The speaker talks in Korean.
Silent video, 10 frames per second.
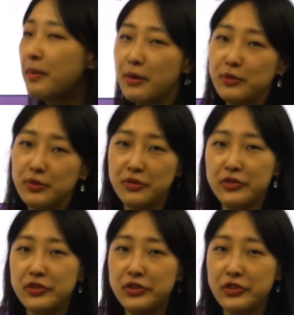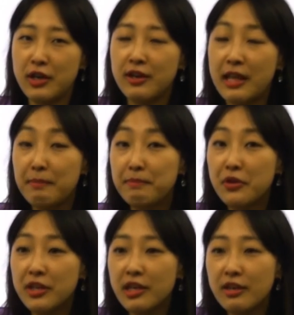바로 그런 뜻이죠. 아까
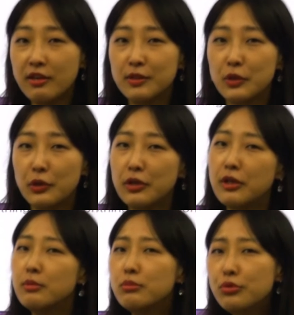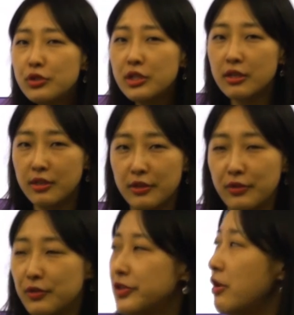남편이 그녀를 무시했다는
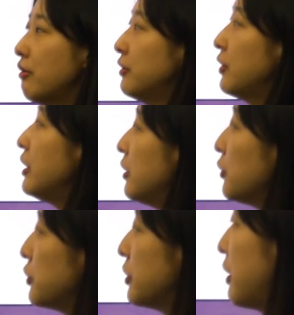거죠. 어떤 인격적인